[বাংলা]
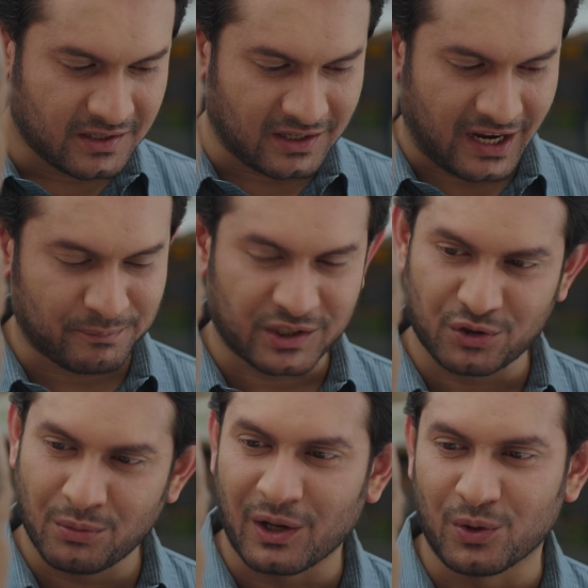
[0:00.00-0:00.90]
স্যার অ্যাপটা
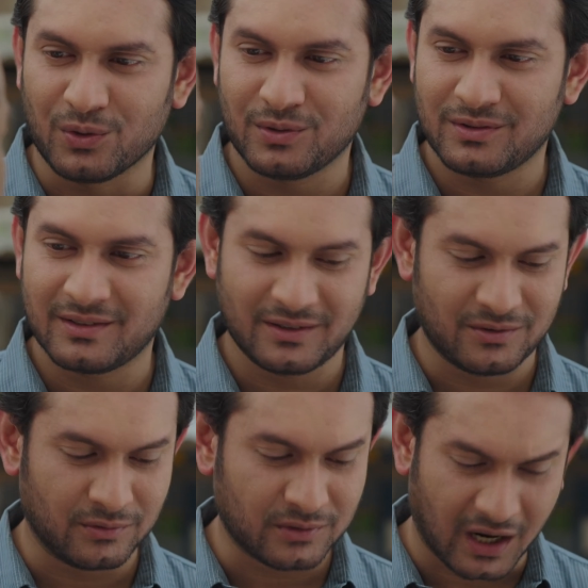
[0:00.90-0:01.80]
তো ভালো
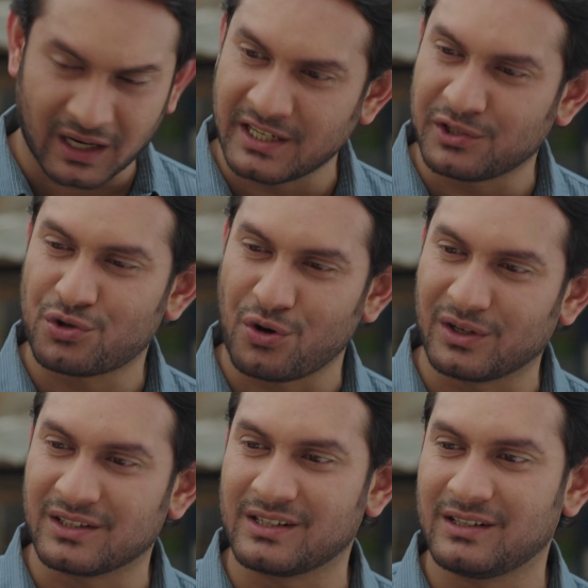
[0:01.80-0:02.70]
কিন্তু টাকা যে একটু শর্ট